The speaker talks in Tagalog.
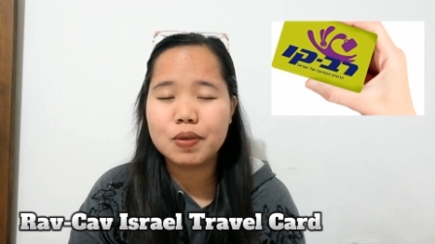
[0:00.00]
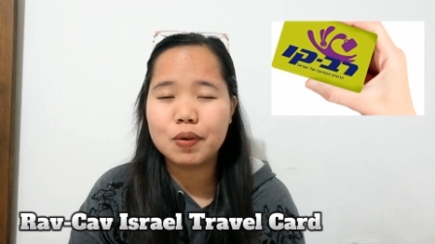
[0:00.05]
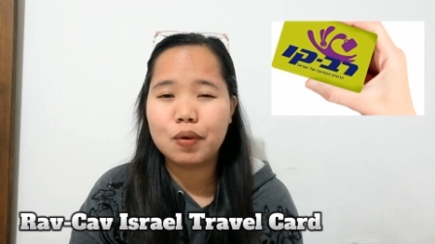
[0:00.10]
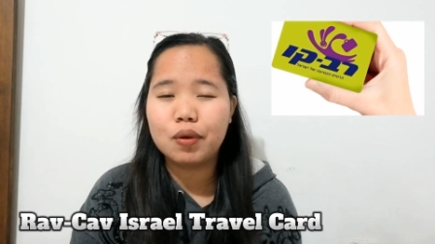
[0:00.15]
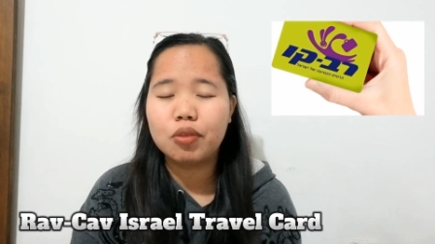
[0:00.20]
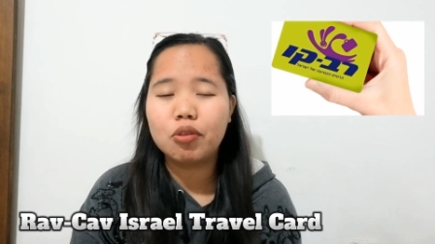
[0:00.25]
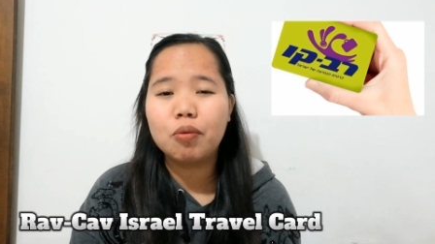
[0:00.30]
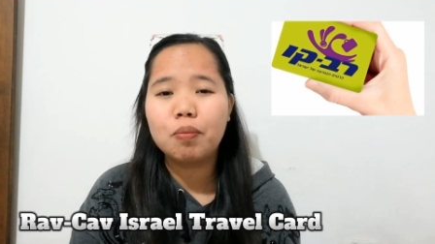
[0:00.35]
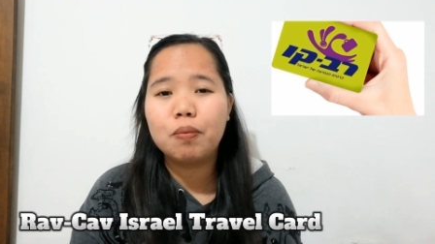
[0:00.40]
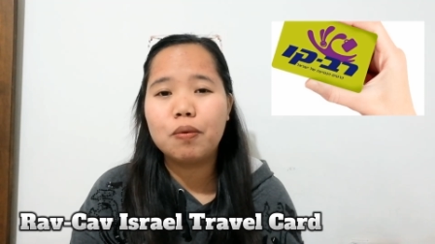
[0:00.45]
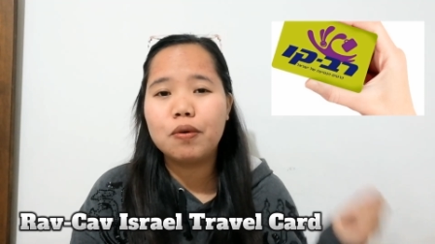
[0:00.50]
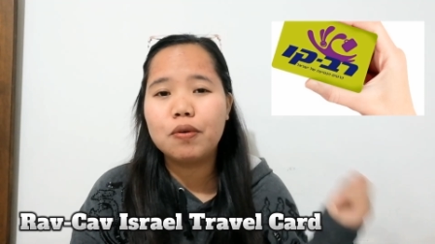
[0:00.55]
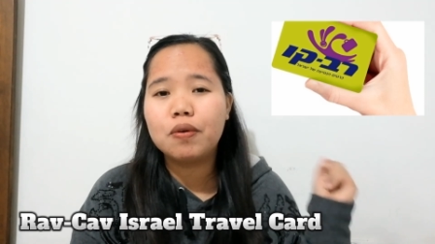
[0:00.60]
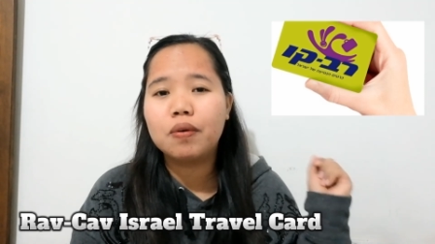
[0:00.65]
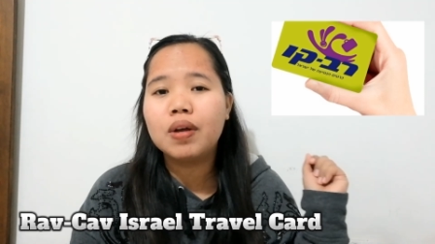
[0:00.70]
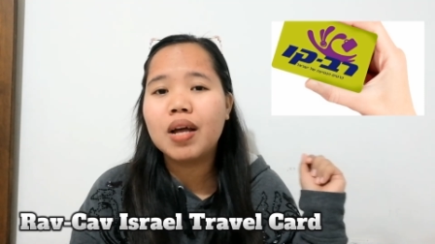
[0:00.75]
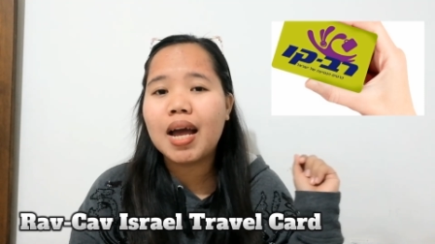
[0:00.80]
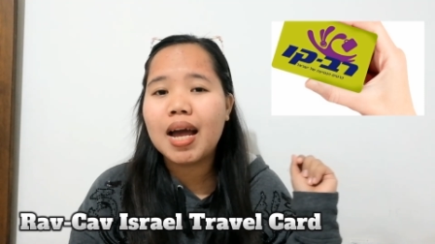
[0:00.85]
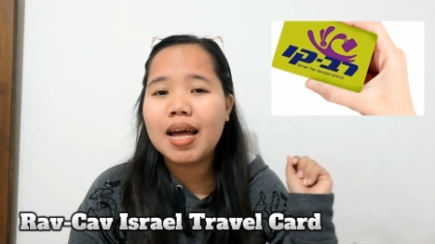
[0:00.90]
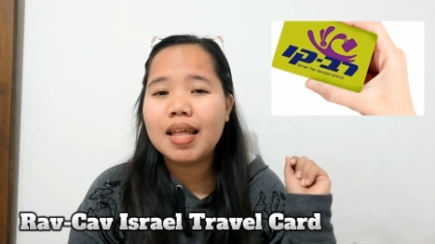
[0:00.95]
So ito po
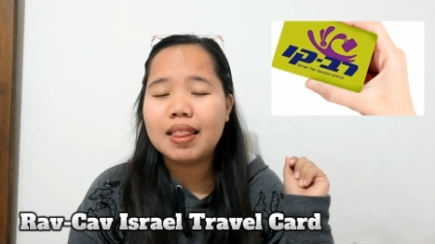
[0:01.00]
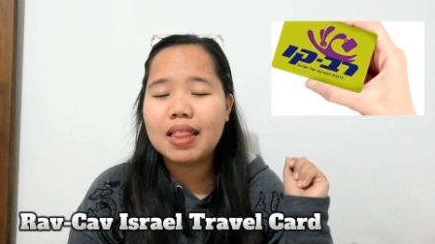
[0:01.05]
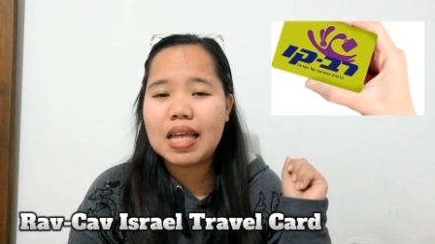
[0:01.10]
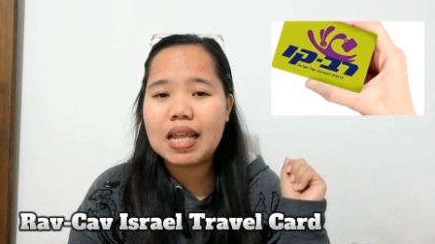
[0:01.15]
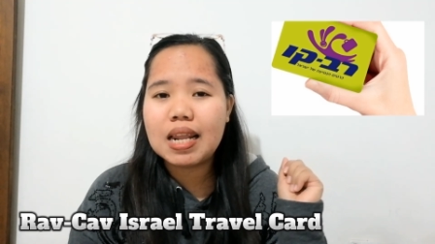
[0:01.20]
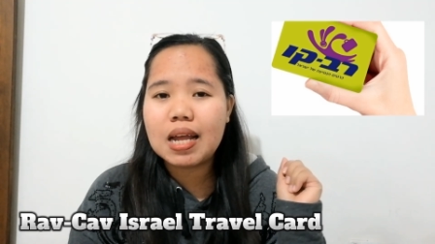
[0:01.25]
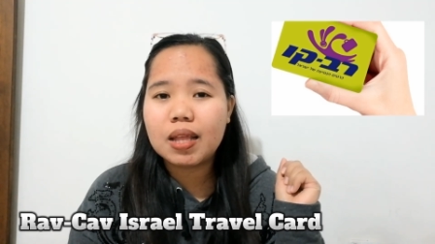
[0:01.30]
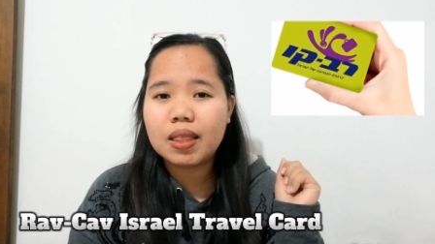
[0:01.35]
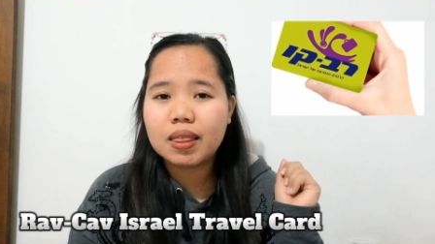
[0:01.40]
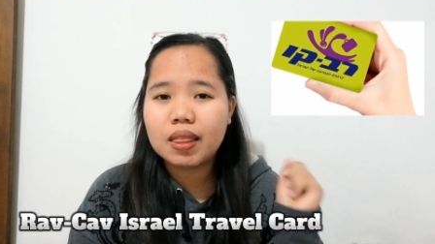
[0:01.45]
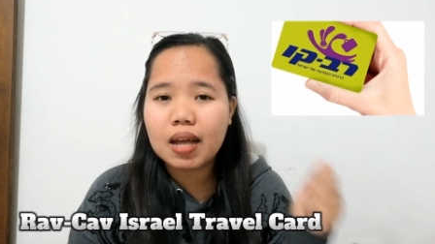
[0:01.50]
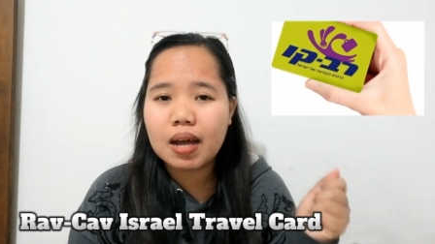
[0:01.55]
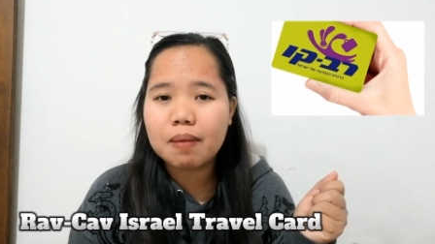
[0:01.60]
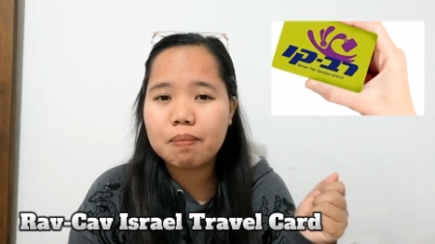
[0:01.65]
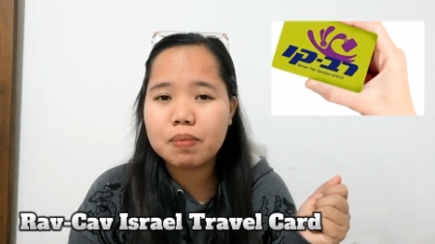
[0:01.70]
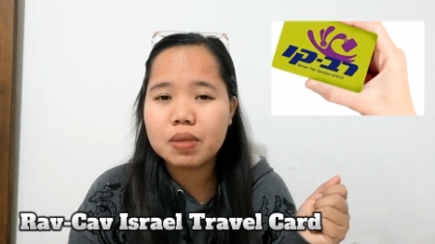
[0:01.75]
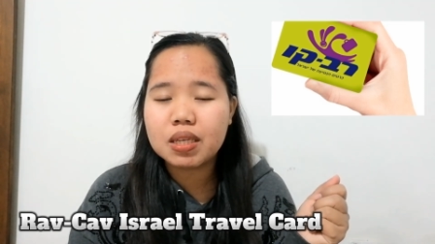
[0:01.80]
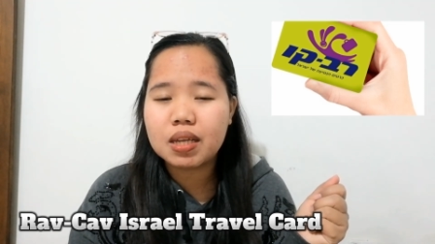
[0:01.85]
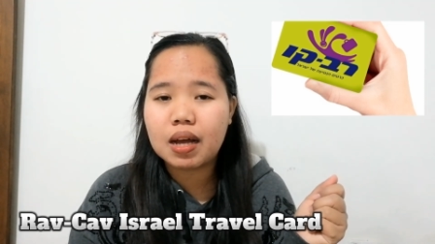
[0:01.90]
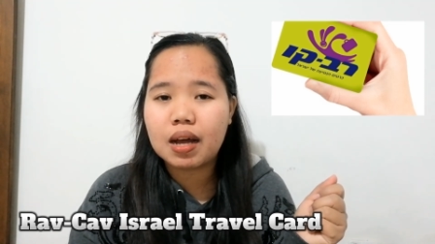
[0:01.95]
yung
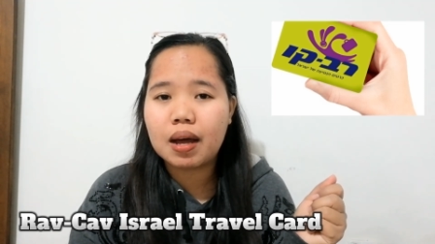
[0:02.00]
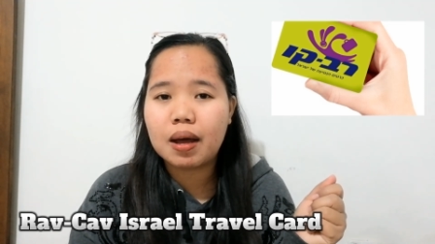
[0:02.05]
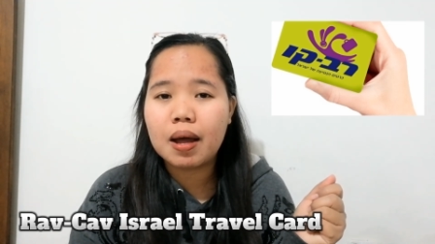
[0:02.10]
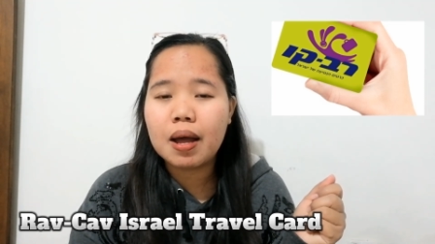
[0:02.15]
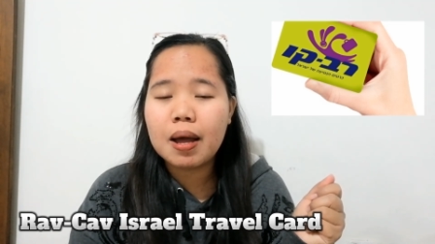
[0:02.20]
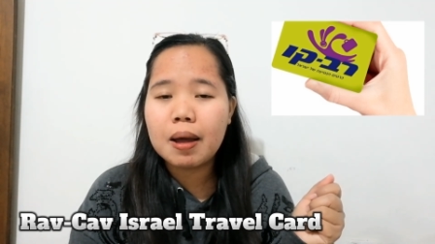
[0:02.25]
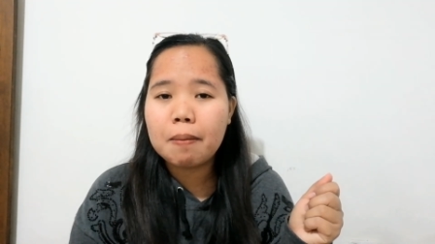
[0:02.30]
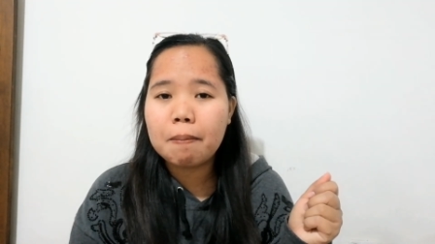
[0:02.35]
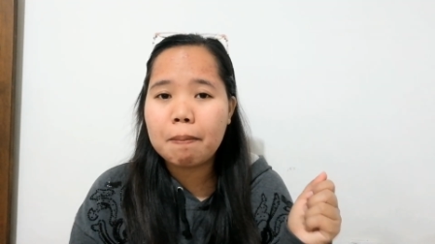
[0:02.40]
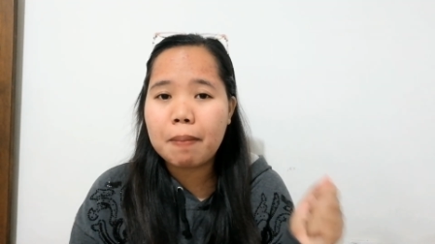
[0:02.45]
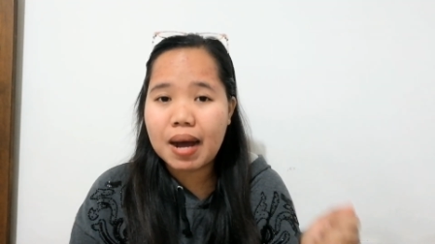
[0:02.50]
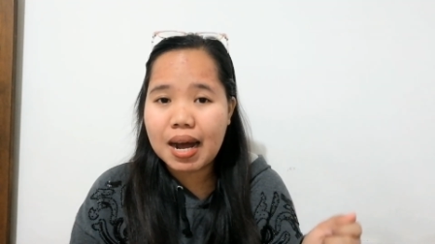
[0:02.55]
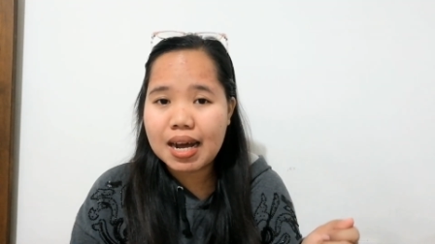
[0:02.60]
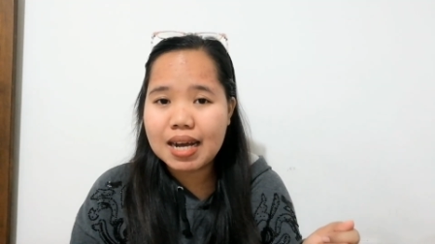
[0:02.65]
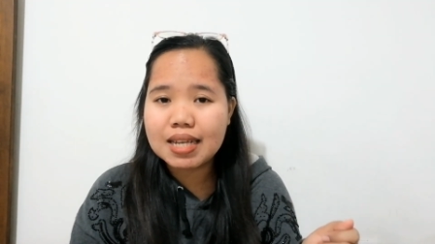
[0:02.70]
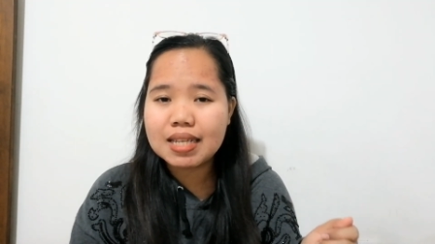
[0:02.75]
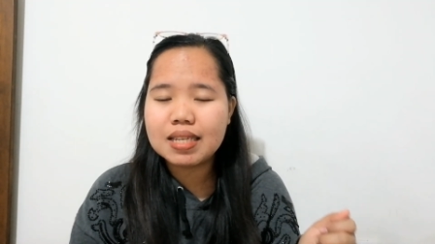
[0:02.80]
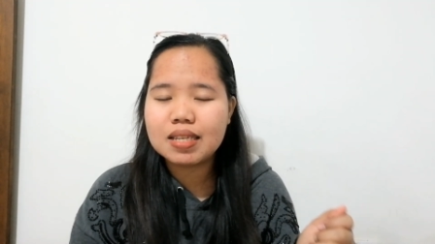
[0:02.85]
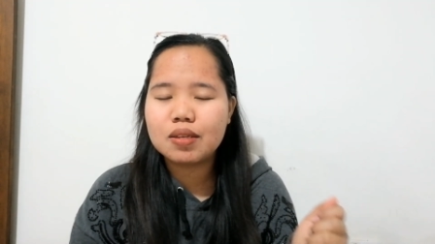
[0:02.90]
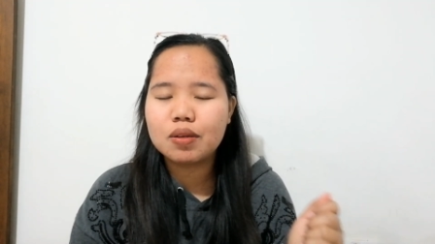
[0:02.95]
tinatap sa
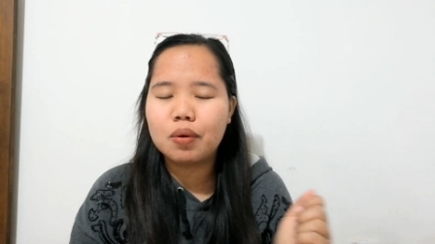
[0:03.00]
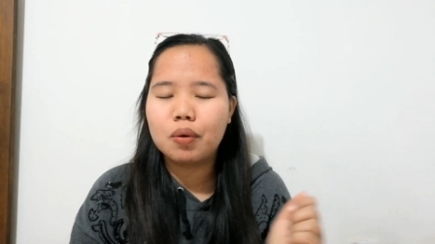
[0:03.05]
bus,